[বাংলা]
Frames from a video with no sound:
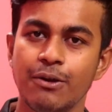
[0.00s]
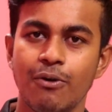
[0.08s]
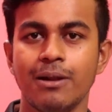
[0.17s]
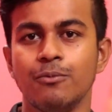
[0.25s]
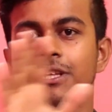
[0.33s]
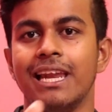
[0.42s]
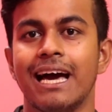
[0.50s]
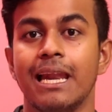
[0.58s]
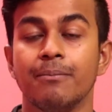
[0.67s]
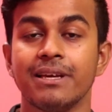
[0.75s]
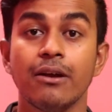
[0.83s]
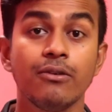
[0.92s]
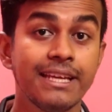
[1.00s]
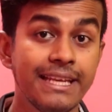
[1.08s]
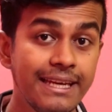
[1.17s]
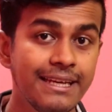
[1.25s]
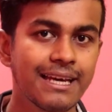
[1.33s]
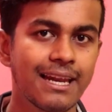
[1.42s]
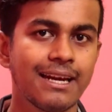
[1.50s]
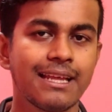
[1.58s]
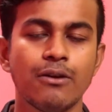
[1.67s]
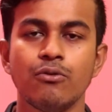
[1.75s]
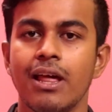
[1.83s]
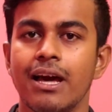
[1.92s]
দেওয়ালের মধ্যে লাগালাম কারণ গ্রিন কালার
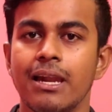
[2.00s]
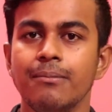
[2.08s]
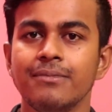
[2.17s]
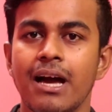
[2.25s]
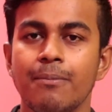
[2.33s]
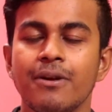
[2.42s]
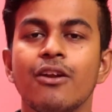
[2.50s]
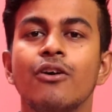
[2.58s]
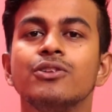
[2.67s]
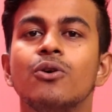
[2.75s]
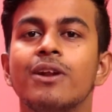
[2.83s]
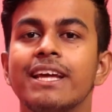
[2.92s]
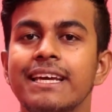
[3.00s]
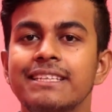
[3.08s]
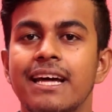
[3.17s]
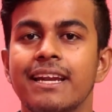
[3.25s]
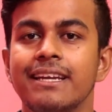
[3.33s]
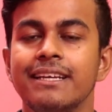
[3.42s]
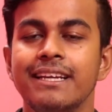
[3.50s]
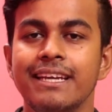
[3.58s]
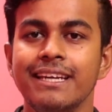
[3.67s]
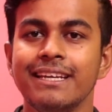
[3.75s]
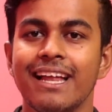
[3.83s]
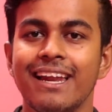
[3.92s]
কেন লাগালাম আপনারা হয়তো অনেকেই জানেন
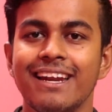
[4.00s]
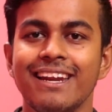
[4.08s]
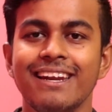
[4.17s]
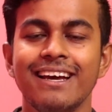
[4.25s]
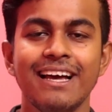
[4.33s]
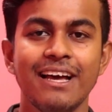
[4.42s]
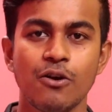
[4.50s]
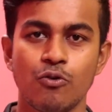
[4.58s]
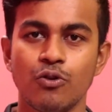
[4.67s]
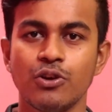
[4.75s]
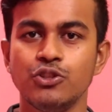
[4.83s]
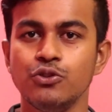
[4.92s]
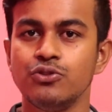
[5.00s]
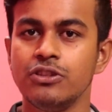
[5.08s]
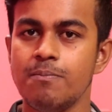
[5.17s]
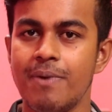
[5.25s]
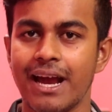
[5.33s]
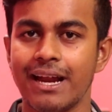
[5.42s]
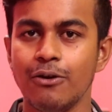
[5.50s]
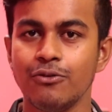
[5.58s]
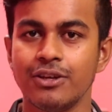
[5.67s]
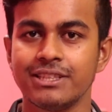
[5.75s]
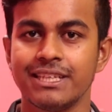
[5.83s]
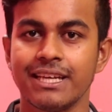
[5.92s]
গ্রিন কালারের কোনো কিছু যদি ব্যাকগ্রাউন্ড
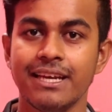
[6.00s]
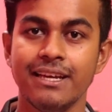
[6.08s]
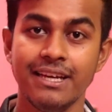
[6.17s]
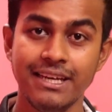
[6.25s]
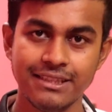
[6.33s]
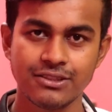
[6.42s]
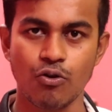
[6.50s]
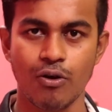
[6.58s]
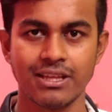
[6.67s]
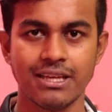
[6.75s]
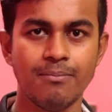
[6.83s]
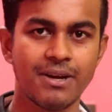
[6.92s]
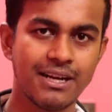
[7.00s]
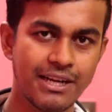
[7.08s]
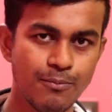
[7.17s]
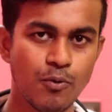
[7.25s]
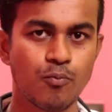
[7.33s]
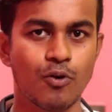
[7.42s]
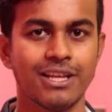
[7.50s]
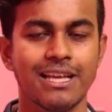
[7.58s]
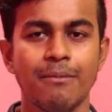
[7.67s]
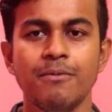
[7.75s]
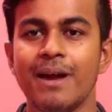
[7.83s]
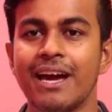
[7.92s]
হয় সেটাকে ইরিজ করা যায় মানে রিমুভ করা
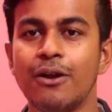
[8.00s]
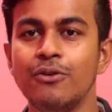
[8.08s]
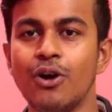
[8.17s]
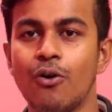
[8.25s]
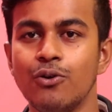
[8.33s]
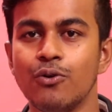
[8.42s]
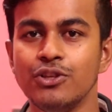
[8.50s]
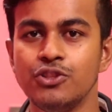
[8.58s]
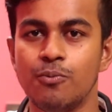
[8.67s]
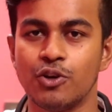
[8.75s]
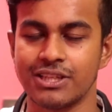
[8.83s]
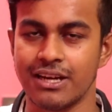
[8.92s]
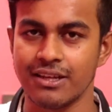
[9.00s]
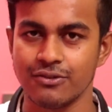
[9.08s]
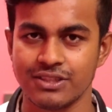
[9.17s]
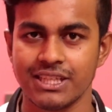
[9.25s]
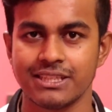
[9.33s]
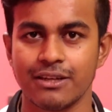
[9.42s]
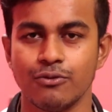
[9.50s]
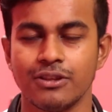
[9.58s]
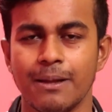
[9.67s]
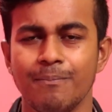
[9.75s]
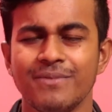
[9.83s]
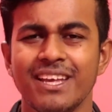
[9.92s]
যায় আমি ব্যাকগ্রাউন্ডে অন্য কিছু বসানোর চেষ্টা
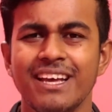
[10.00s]
করতাম